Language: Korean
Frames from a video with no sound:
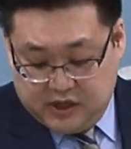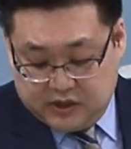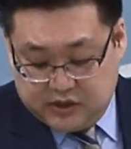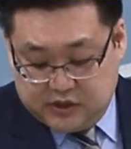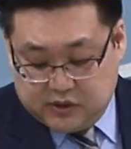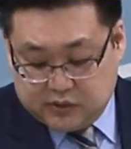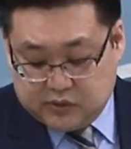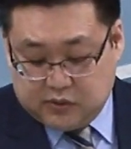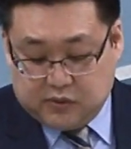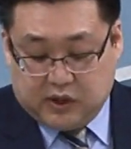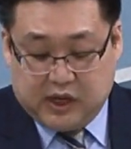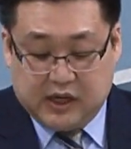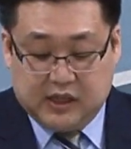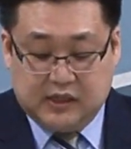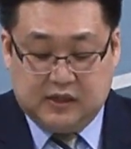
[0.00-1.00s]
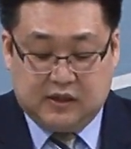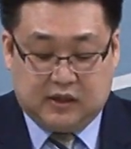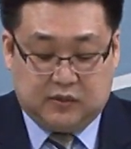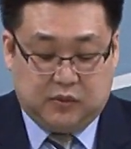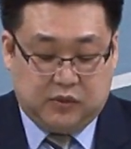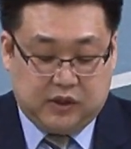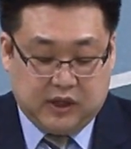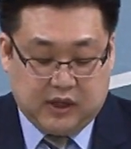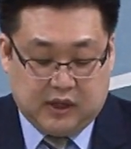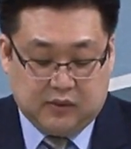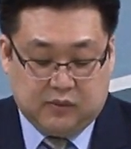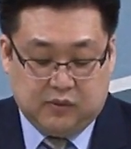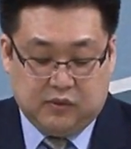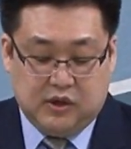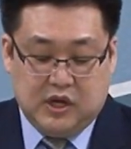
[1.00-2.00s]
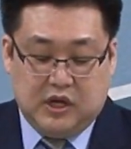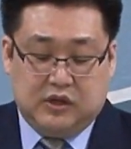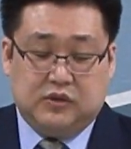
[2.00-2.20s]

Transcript: 지속적으로 하나님과 동행하고